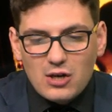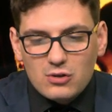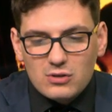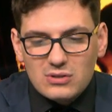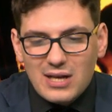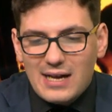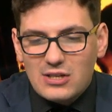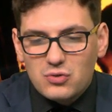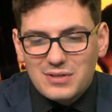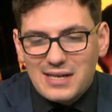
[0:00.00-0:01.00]

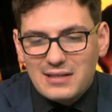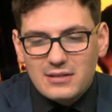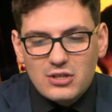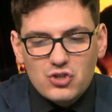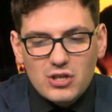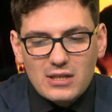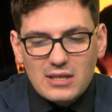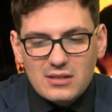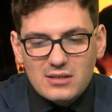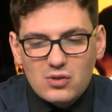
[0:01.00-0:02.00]
contare su una rete di
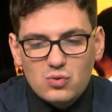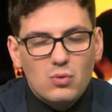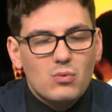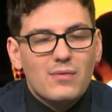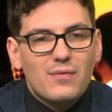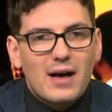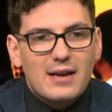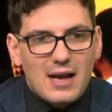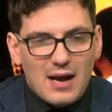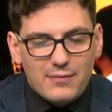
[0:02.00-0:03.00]
jihadisti su cui
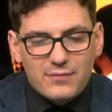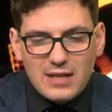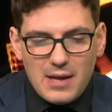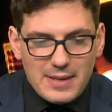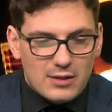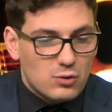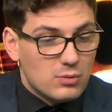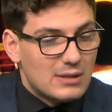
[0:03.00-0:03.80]
fare affidamento affidamento,